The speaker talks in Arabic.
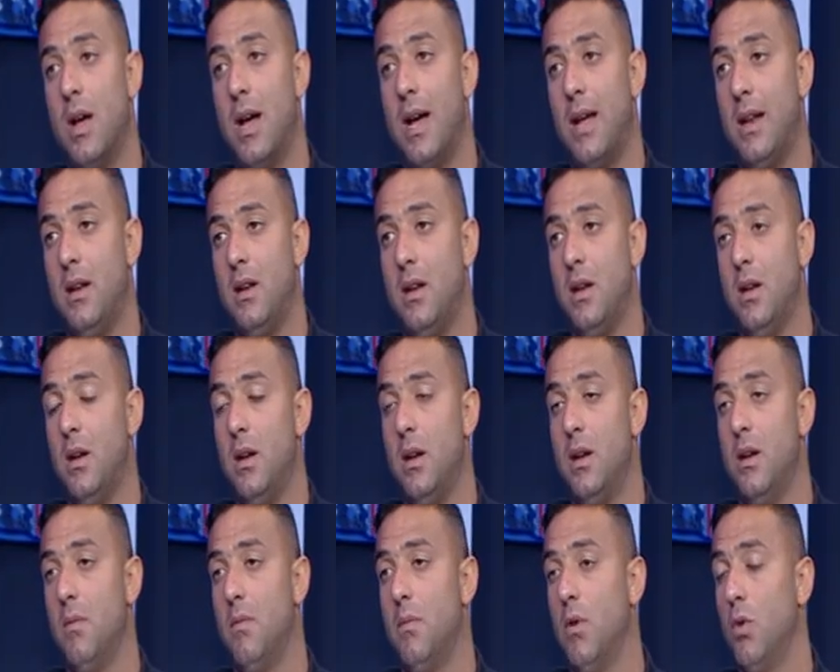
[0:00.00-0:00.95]
عن
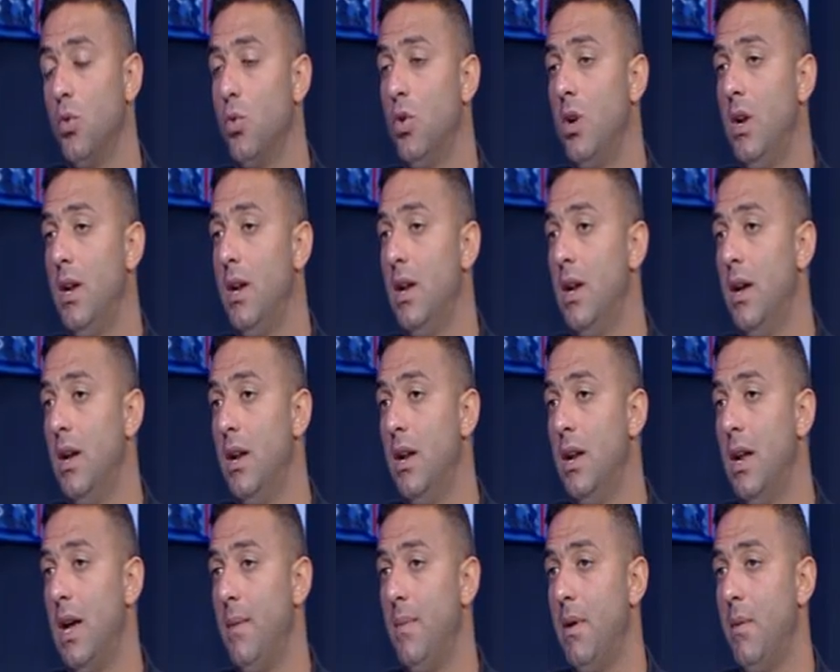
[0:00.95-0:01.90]
موضوع
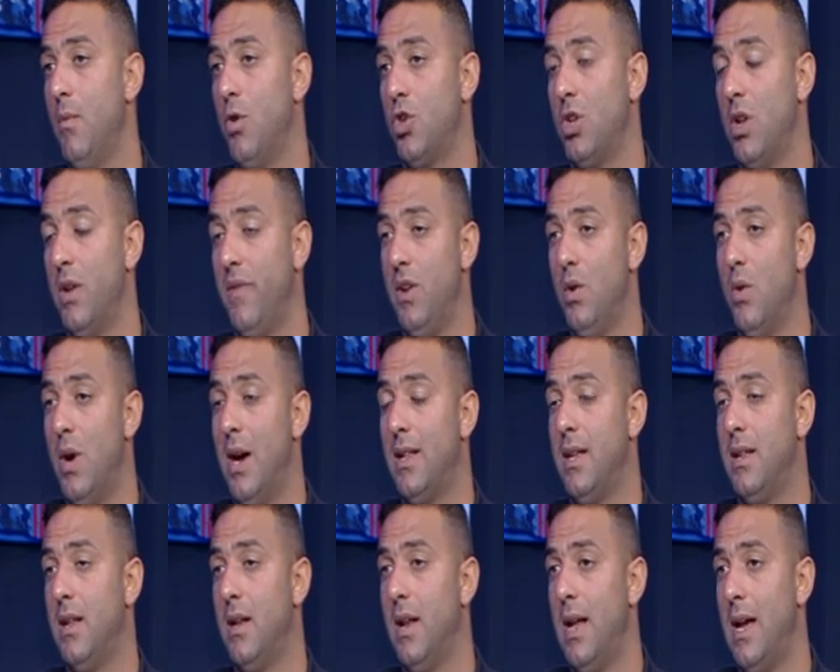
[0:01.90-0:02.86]
اللعيبه المحترفين
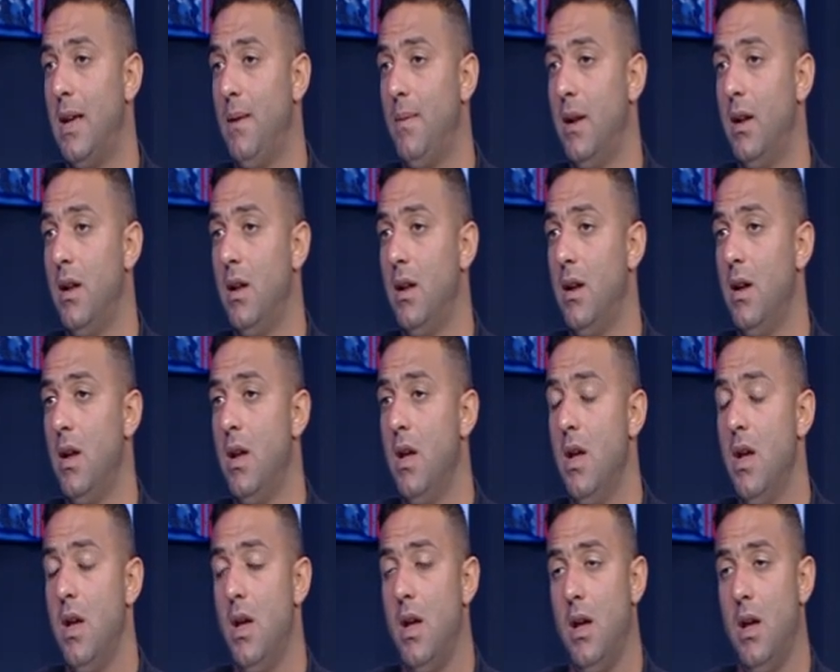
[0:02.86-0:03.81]
وعدد اللعيبه آه،
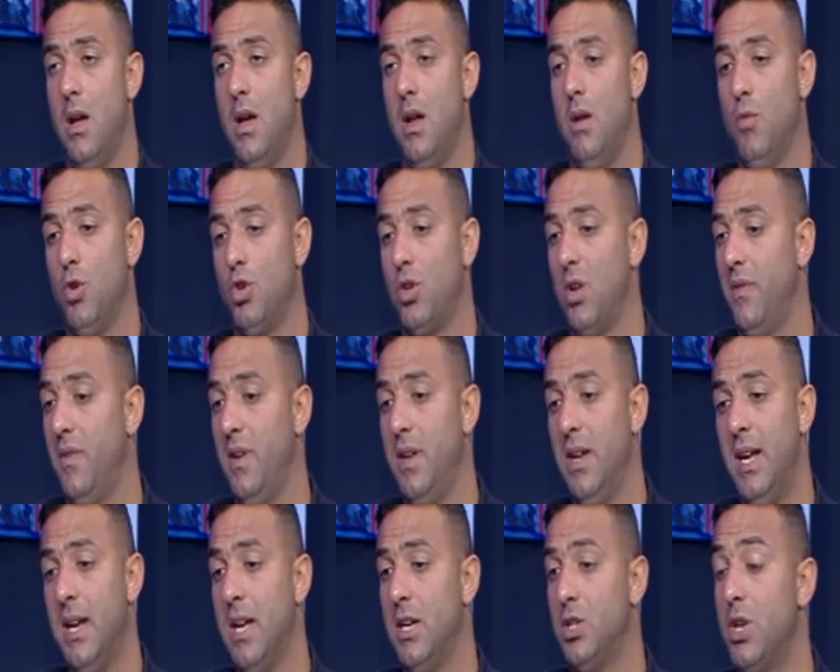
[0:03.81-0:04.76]

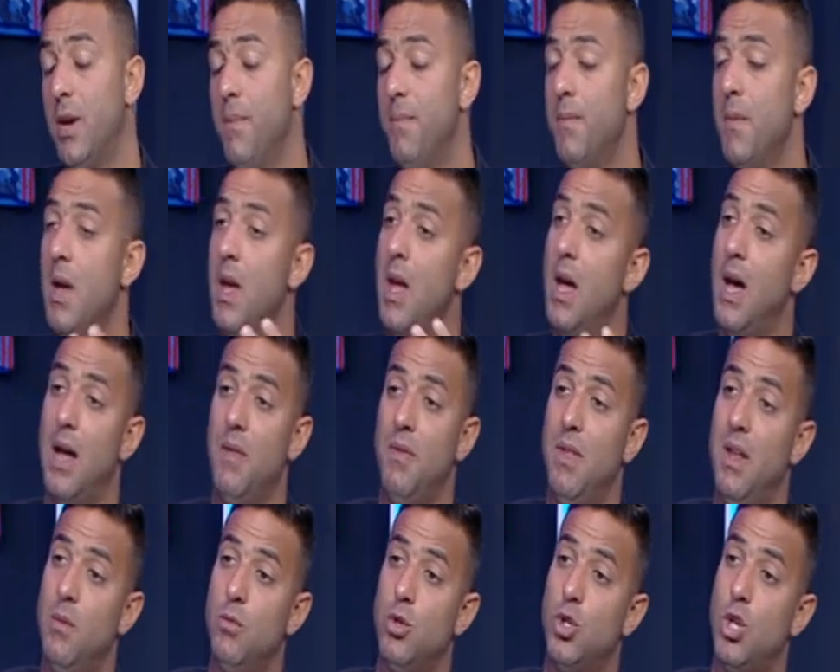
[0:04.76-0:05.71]
المحترفين احنا عشان
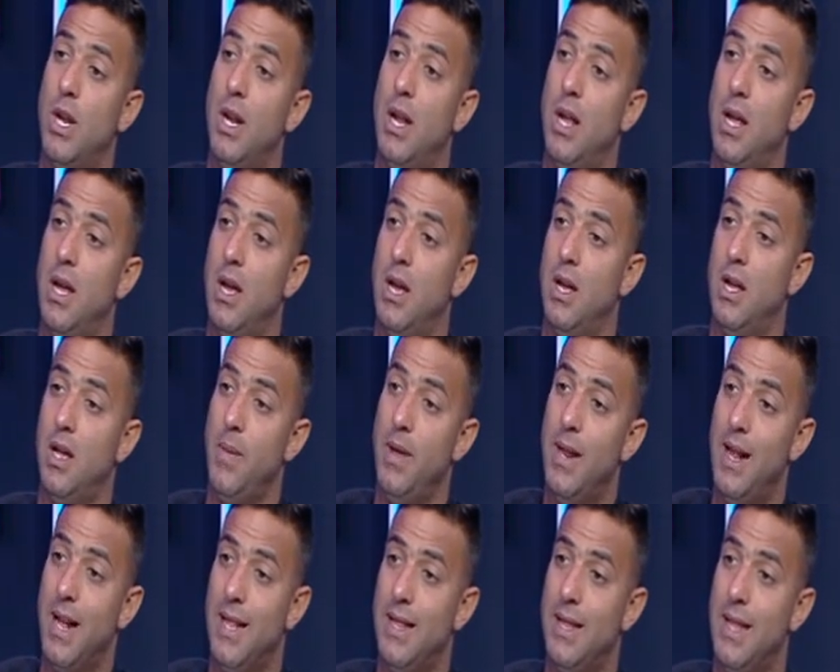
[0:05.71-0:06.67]
عندنا مشكله
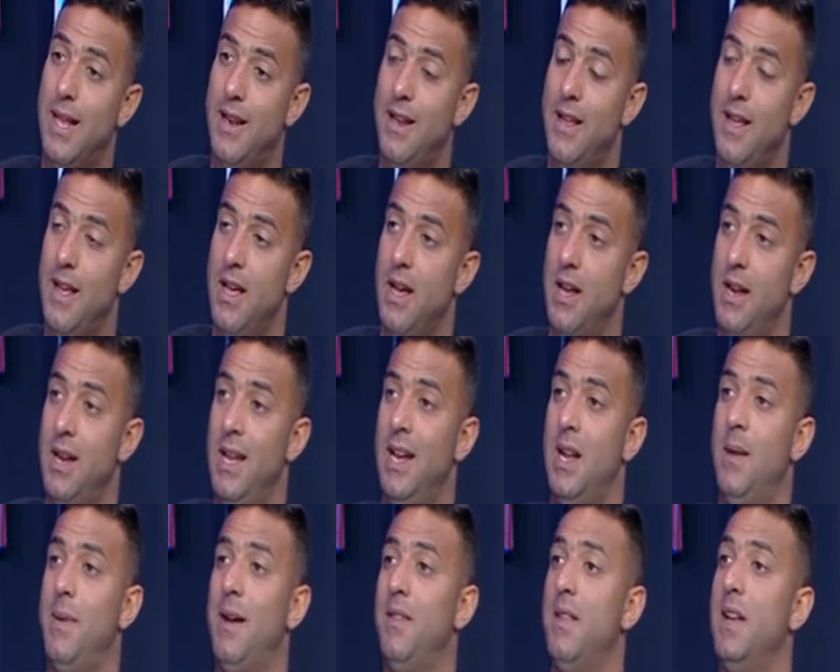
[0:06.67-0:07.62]
كبيره جدا ان
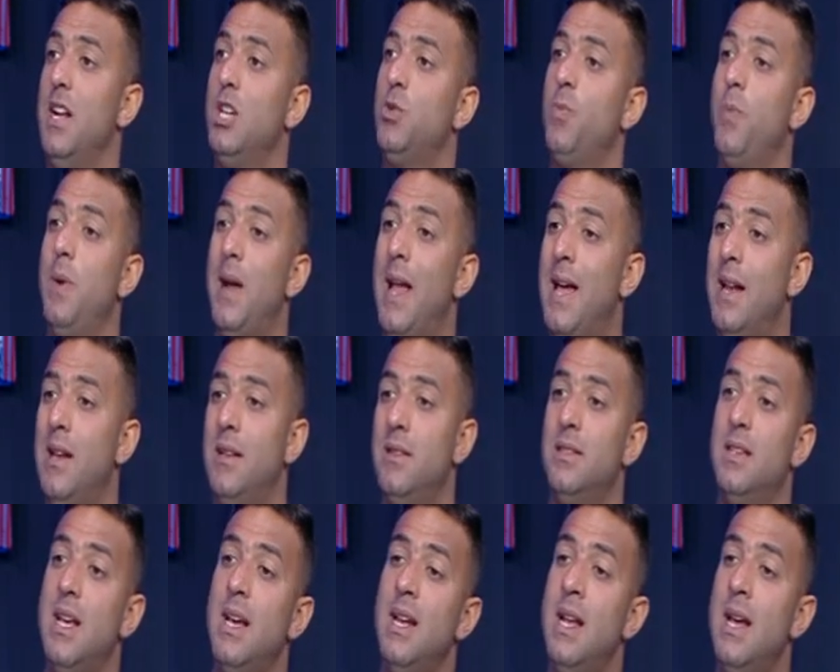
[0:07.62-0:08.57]
احنا ما عندناش بلان
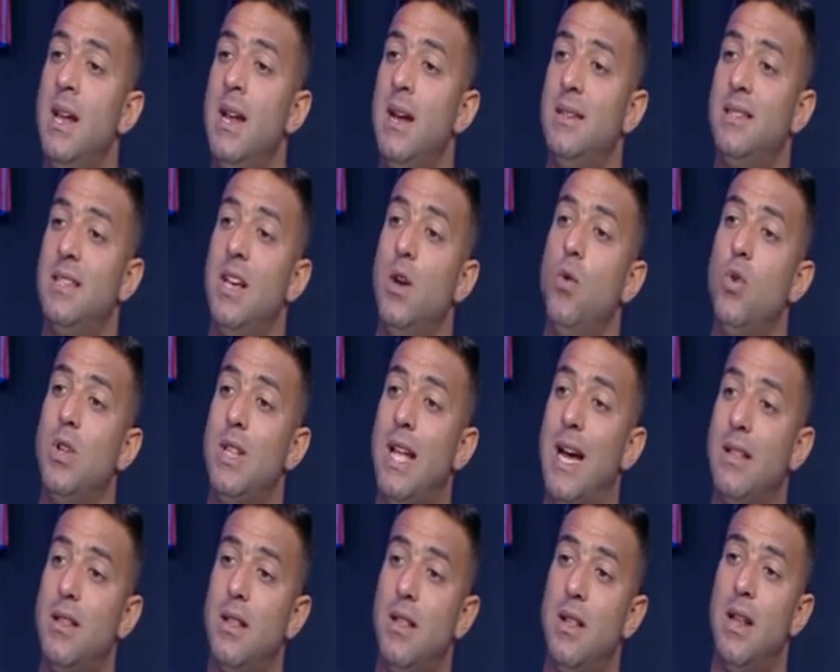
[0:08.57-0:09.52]
ازاي ان احنا نزود
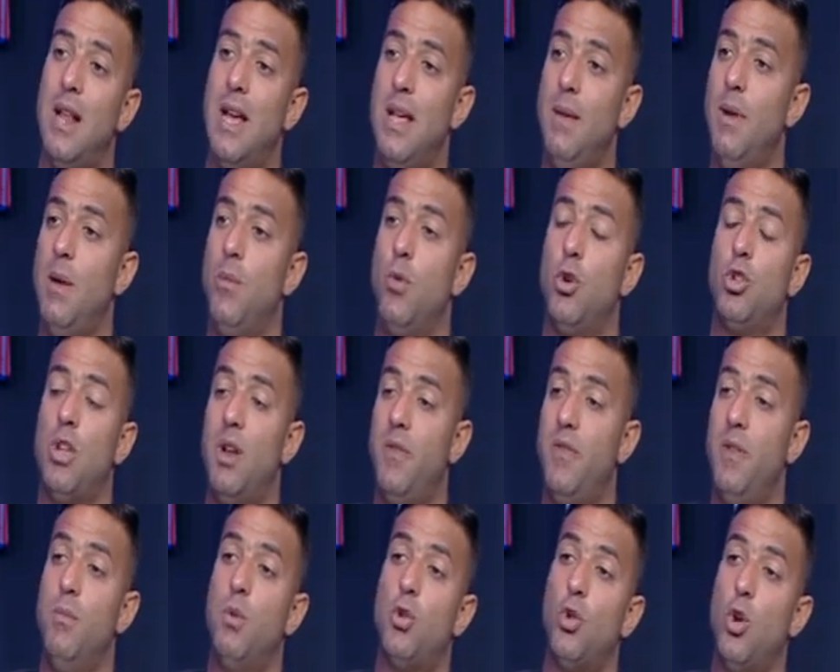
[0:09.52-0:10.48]
عدد اللعيبه المحترفين
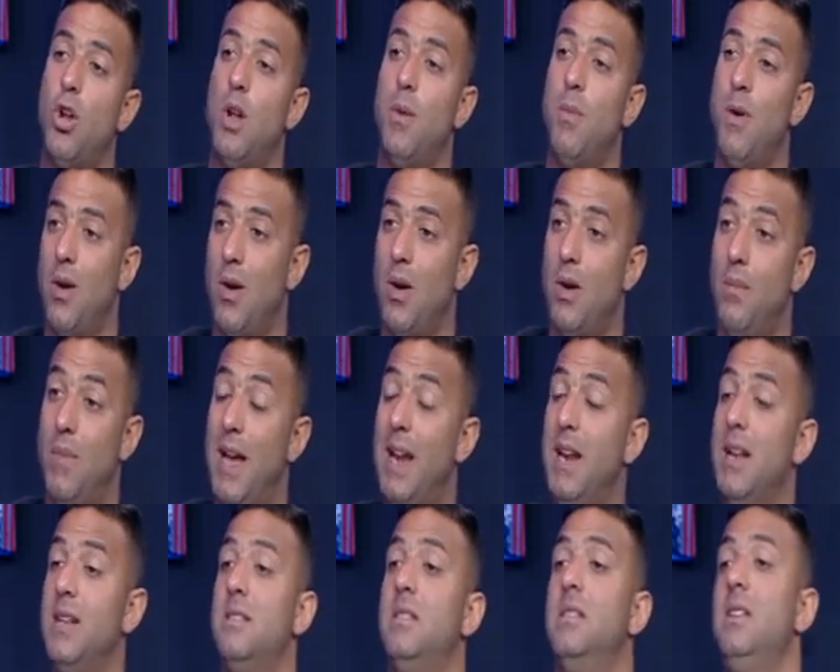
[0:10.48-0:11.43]
بالزبط. بتوعنا بره بقى
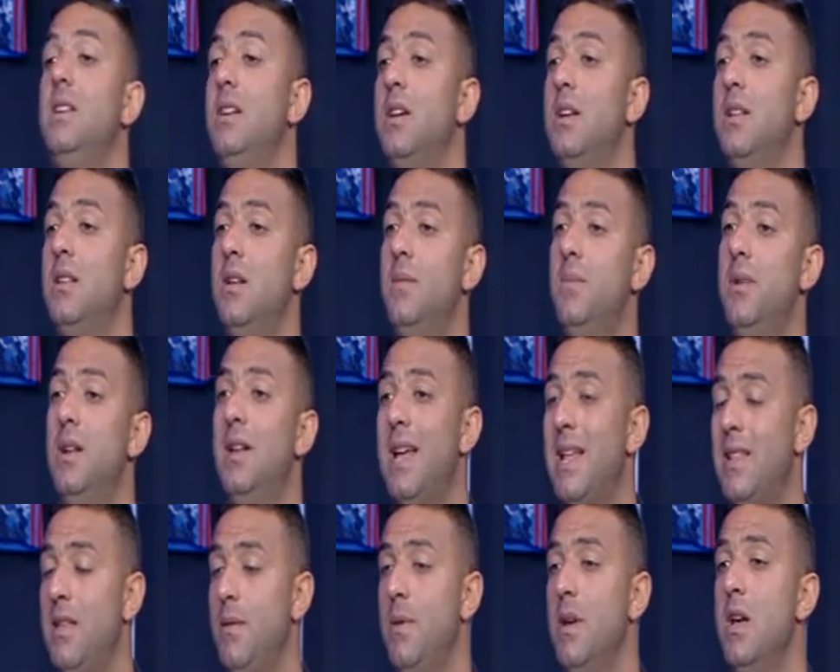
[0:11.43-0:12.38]
لنا سنين كتير
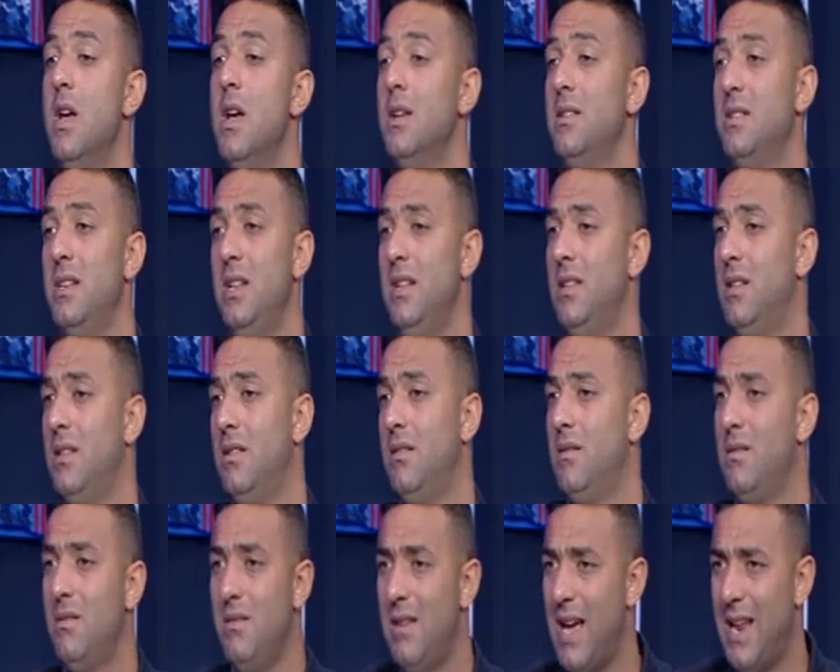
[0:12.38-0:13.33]
بالنادي سنين
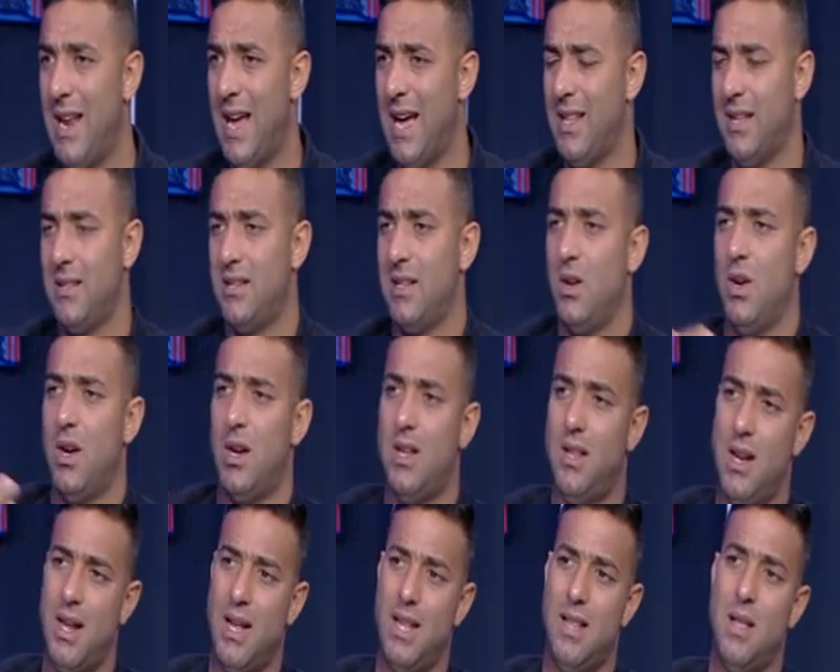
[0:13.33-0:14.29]
يعني عدد سنوات
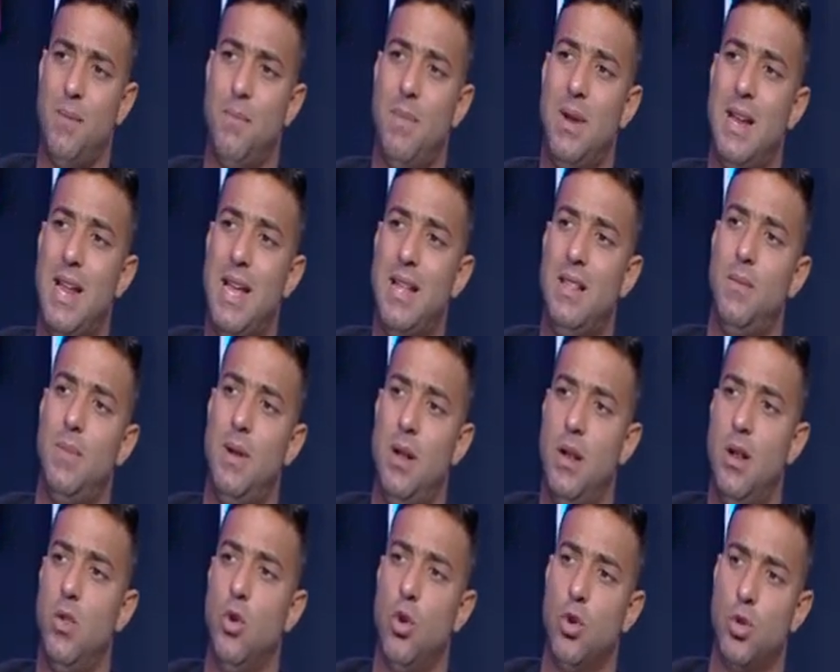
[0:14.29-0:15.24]
كتيره جدا بالنادي
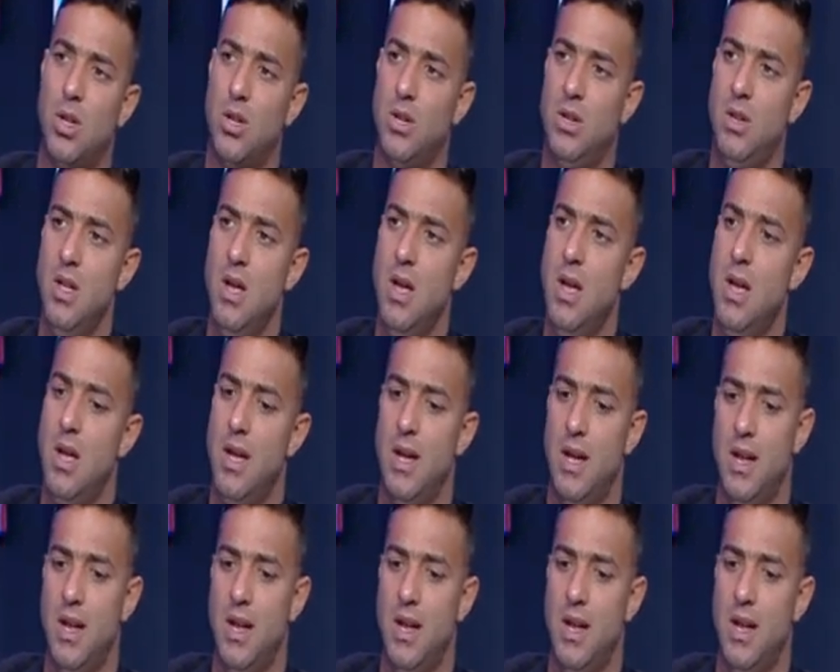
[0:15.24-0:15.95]
بالنقطه دي مم.